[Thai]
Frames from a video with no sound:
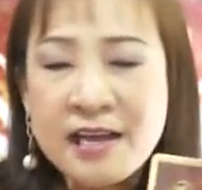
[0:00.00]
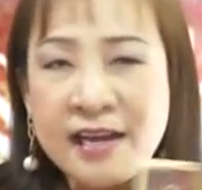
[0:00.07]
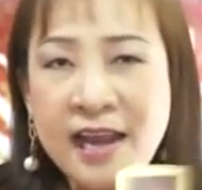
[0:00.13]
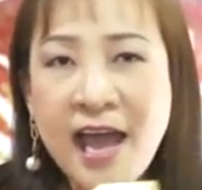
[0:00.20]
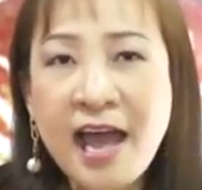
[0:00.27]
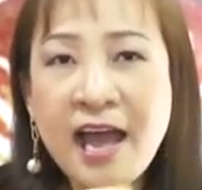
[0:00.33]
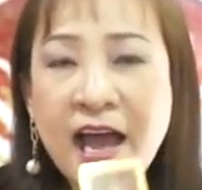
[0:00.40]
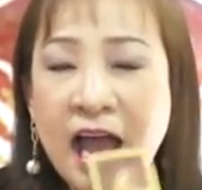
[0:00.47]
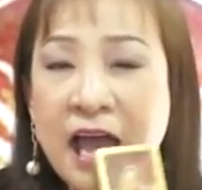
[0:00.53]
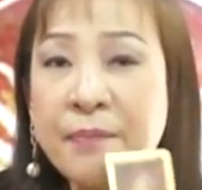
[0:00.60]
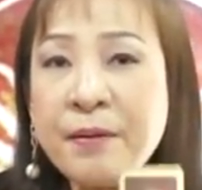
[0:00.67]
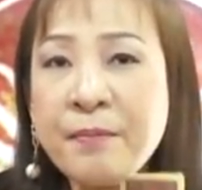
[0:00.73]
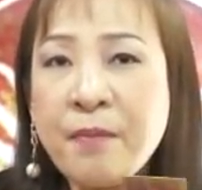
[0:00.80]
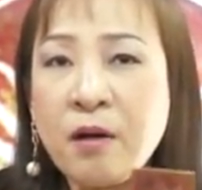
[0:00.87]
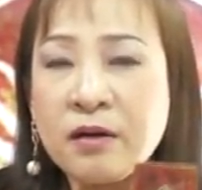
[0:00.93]
นะให้
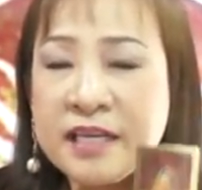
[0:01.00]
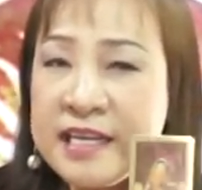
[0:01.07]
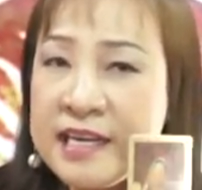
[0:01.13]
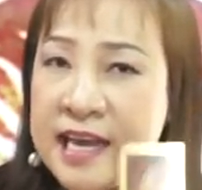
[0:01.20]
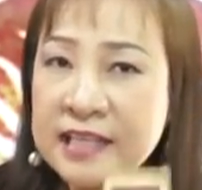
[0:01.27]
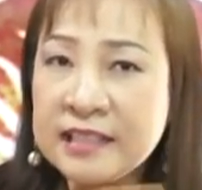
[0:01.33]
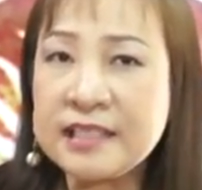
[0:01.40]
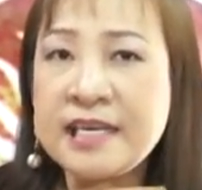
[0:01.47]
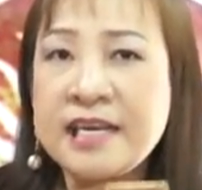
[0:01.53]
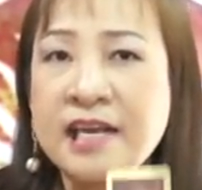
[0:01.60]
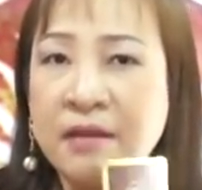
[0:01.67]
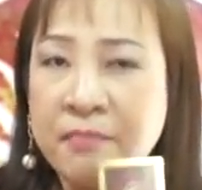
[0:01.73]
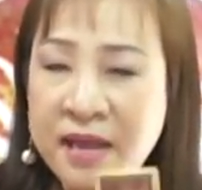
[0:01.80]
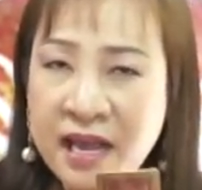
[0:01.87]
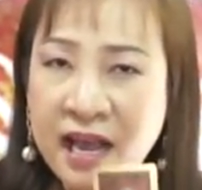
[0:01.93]
ไปมองที่เลข4
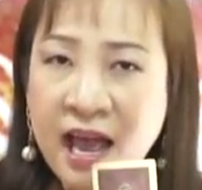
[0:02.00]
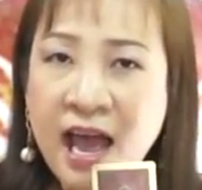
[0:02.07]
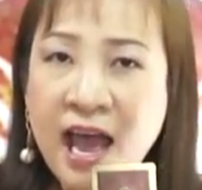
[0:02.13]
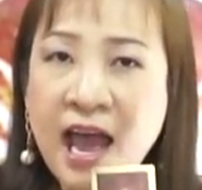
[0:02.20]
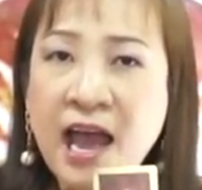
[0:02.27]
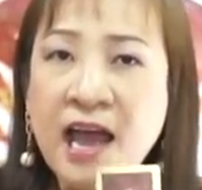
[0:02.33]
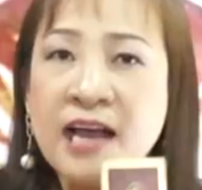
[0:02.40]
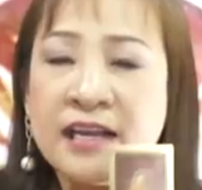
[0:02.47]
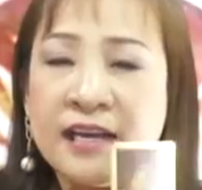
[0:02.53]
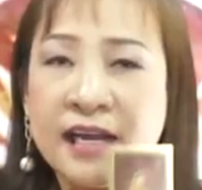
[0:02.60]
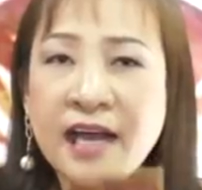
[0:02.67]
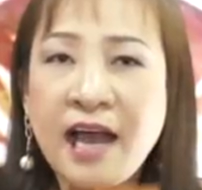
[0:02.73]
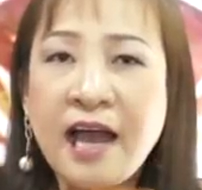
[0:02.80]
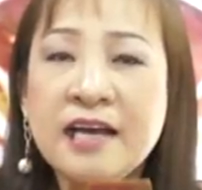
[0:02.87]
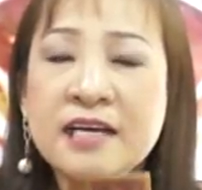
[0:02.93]
กับเลข5
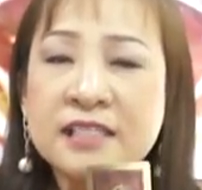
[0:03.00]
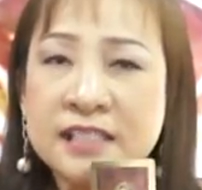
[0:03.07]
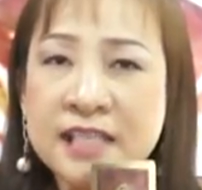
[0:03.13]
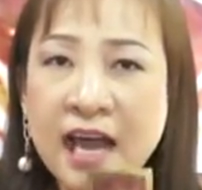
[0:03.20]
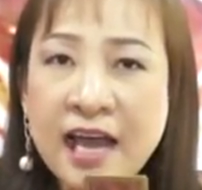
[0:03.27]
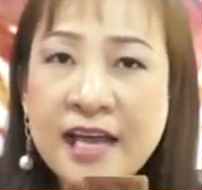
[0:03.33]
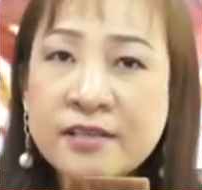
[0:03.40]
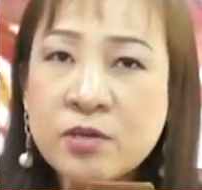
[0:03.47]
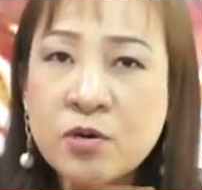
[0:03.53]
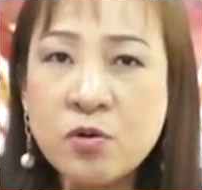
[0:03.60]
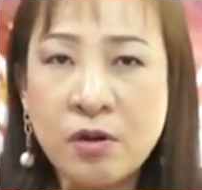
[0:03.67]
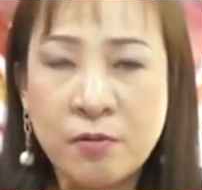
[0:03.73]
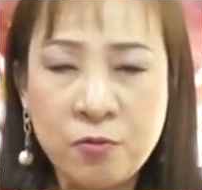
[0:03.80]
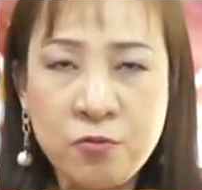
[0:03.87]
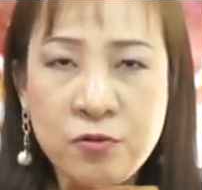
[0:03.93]
นะคะ จะให้โชค
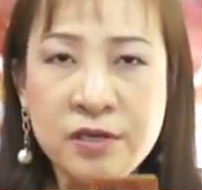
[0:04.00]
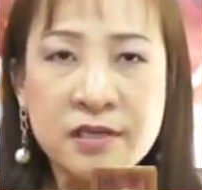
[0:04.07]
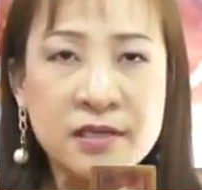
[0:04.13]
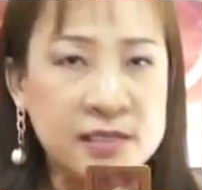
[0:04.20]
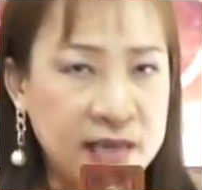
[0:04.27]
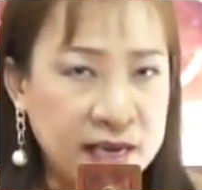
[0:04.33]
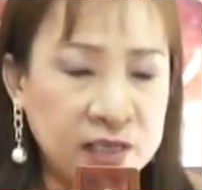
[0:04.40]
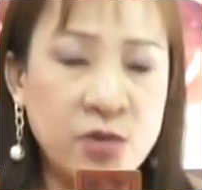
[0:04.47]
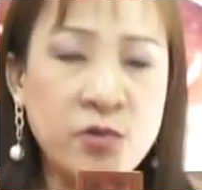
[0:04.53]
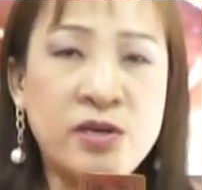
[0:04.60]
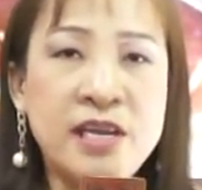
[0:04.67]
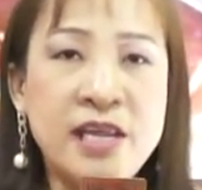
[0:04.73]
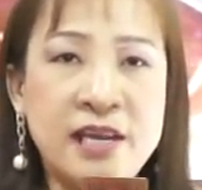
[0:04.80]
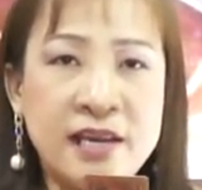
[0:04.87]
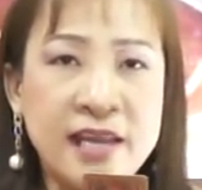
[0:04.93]
กับคุณ อย่างโดด
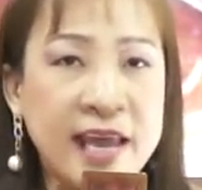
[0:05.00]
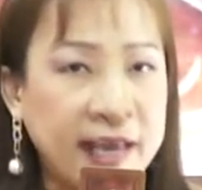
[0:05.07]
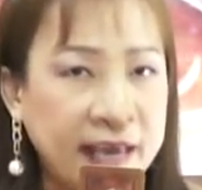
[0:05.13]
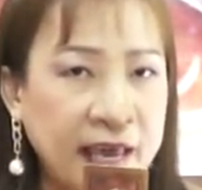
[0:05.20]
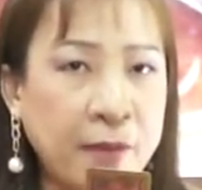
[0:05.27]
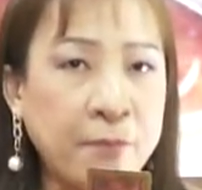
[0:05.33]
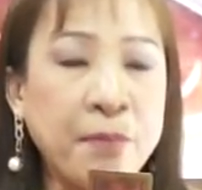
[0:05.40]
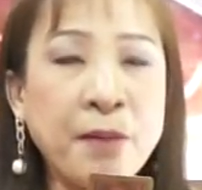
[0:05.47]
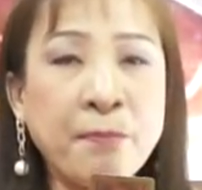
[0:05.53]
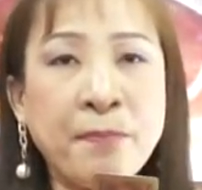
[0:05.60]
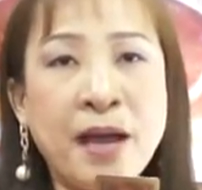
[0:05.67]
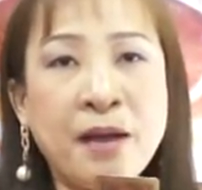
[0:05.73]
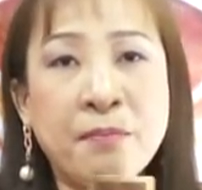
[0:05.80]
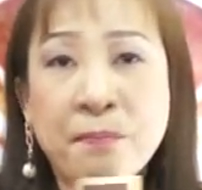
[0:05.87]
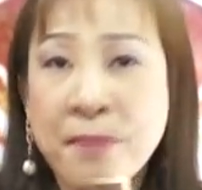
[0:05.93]
เด่นเฮงๆ
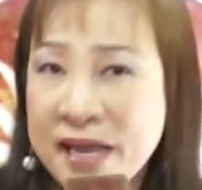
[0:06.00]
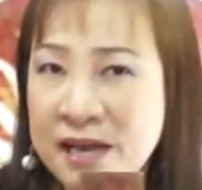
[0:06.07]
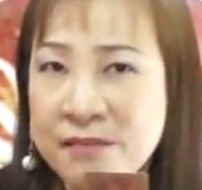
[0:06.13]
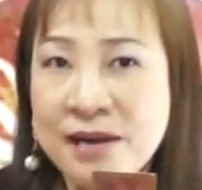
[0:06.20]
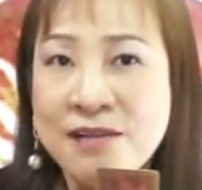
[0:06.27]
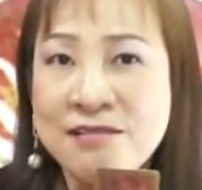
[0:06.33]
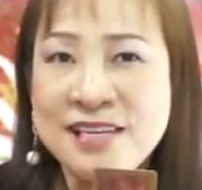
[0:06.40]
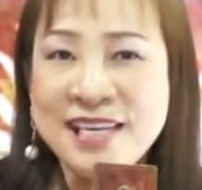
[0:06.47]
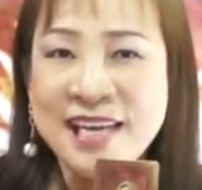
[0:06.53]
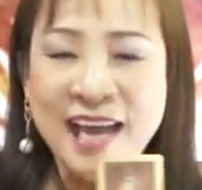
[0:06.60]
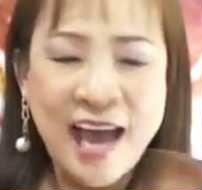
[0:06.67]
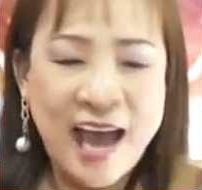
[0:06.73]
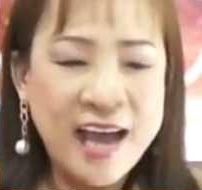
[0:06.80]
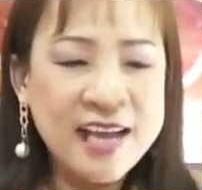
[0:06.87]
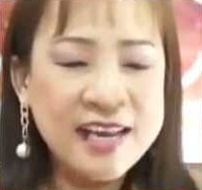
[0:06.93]
ปัง ๆ ไปกับเราเลย
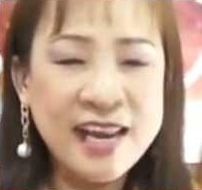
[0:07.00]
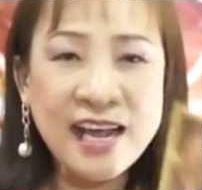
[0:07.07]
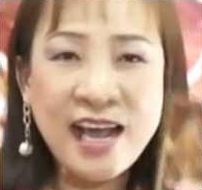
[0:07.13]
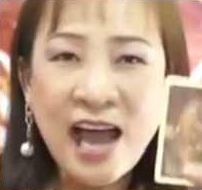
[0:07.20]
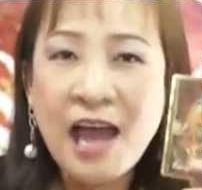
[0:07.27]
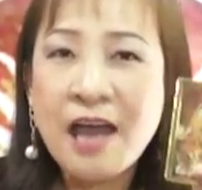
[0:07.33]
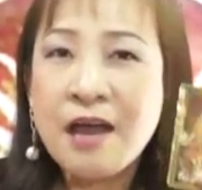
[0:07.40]
ค่ะนะคะ